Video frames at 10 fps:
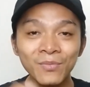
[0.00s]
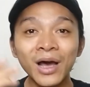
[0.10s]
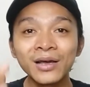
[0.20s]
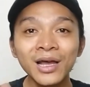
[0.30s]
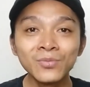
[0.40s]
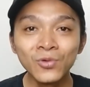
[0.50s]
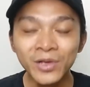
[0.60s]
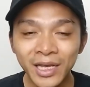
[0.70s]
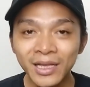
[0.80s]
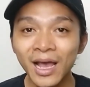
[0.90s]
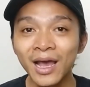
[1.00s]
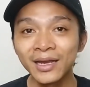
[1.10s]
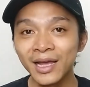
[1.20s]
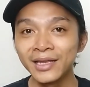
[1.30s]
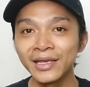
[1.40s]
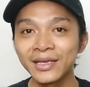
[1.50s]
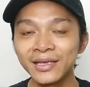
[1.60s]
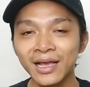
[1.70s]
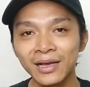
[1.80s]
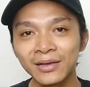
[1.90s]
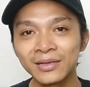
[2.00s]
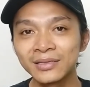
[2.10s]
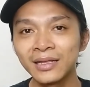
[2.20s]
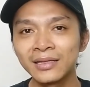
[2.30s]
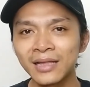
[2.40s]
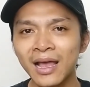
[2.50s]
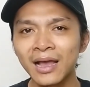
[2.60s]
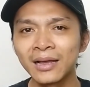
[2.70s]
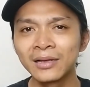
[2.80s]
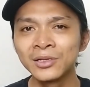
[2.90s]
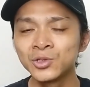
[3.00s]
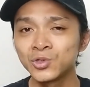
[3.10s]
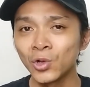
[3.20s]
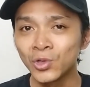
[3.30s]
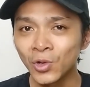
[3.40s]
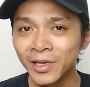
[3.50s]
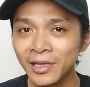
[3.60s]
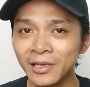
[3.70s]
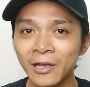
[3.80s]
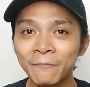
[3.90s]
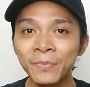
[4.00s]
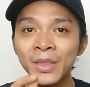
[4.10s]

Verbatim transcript: bahkan mungkin ada nih yang tentang contoh gini ya